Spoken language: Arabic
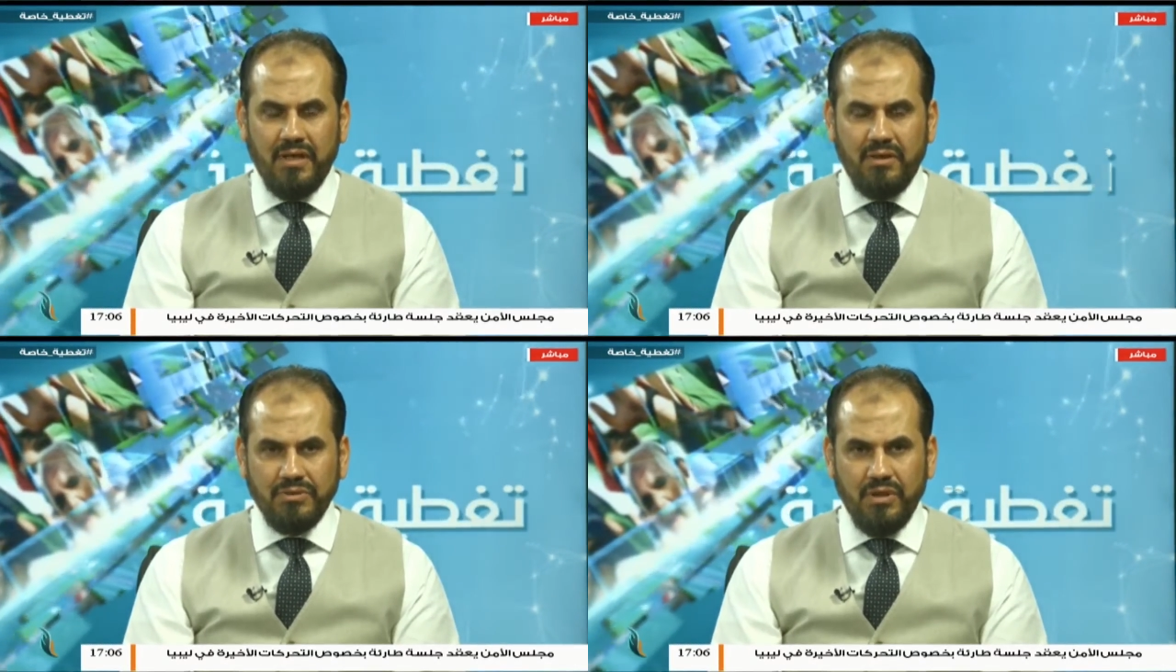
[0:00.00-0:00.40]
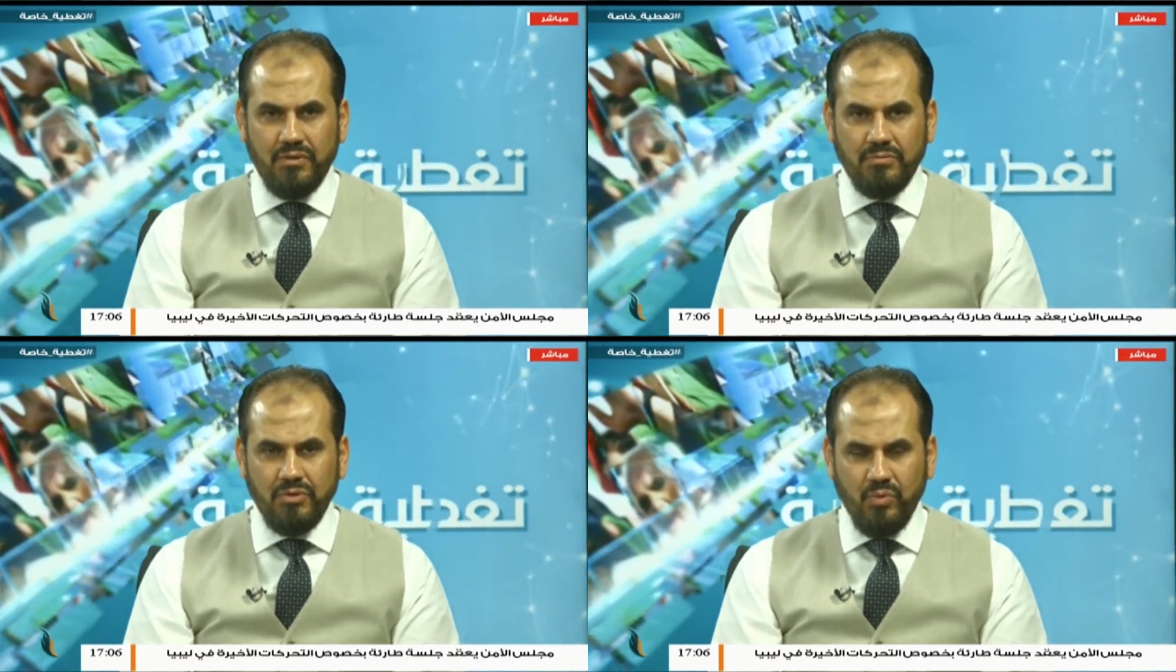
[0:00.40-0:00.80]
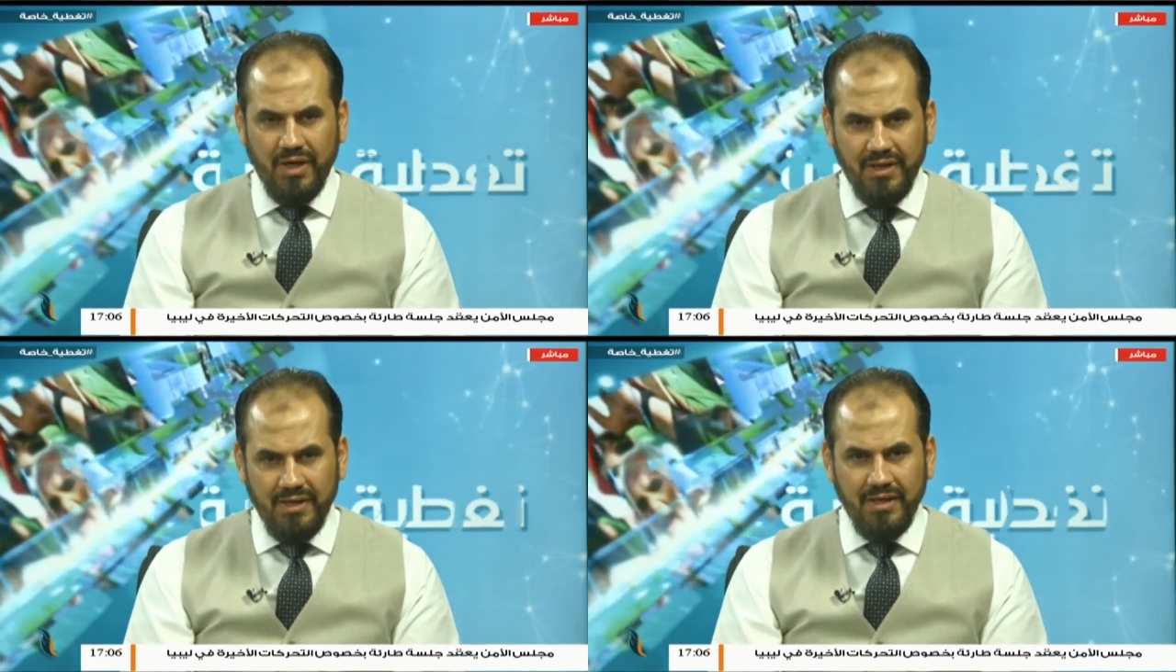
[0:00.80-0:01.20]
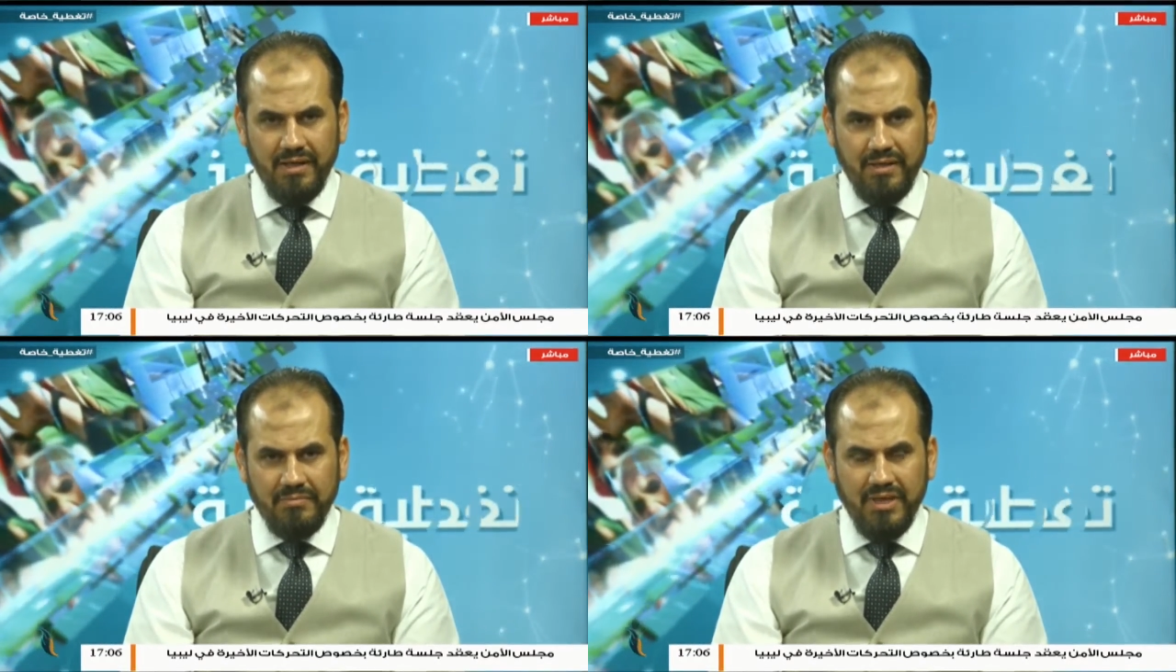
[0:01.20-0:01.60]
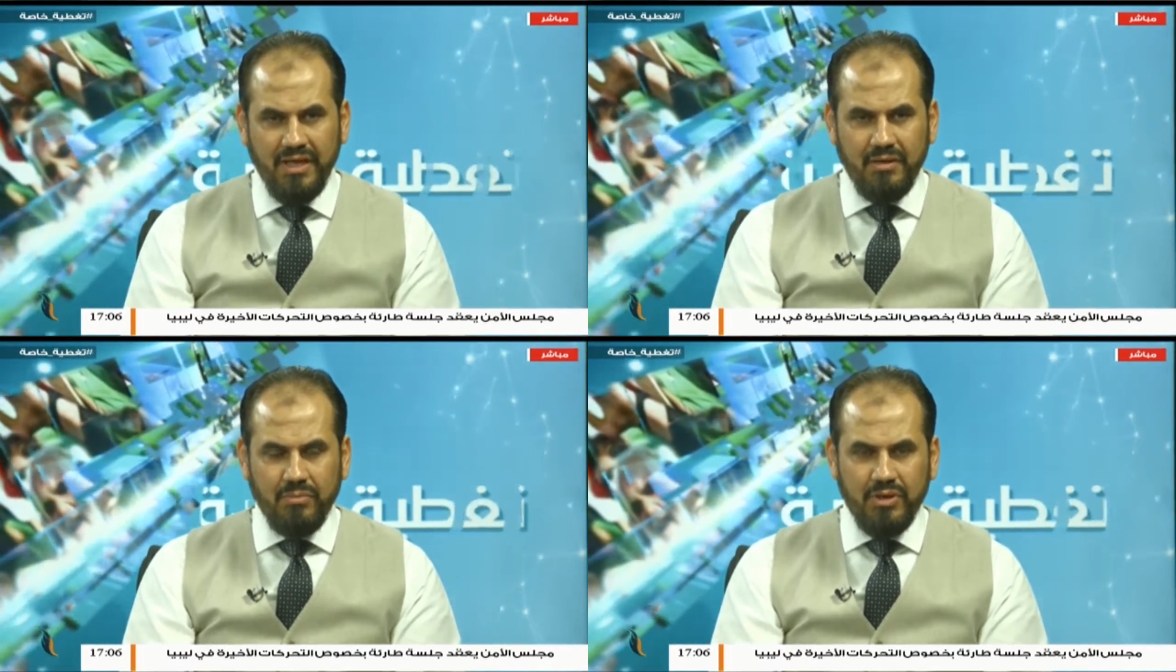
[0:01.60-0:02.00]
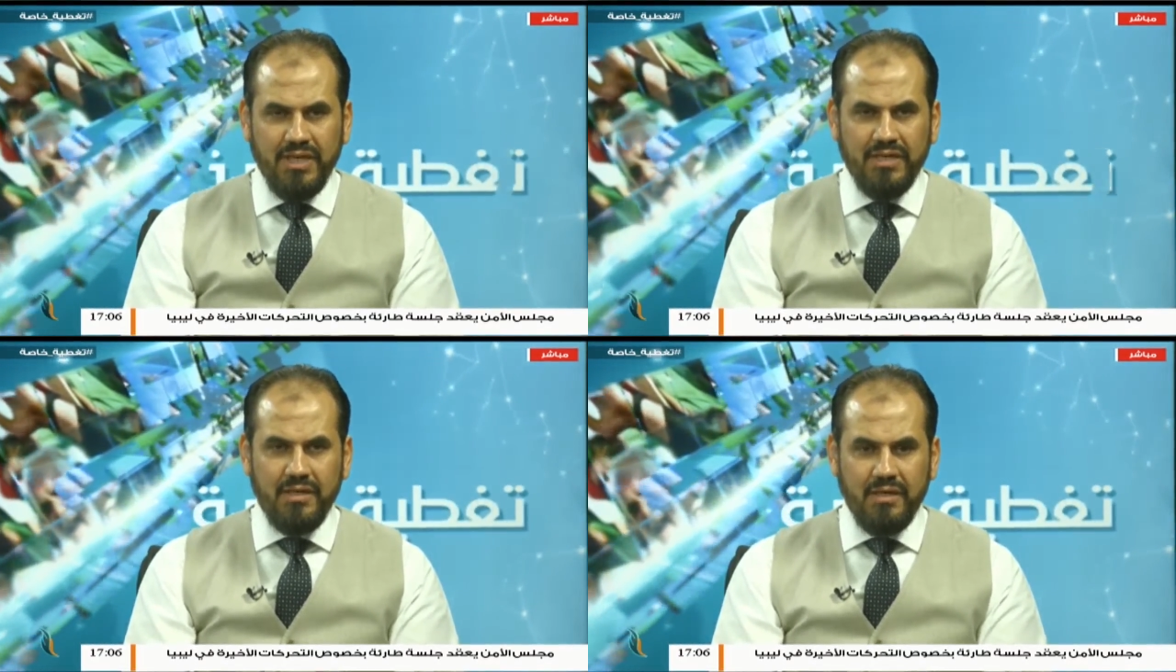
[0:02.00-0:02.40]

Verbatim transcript: على وجه العموم وعلى بلا بلدان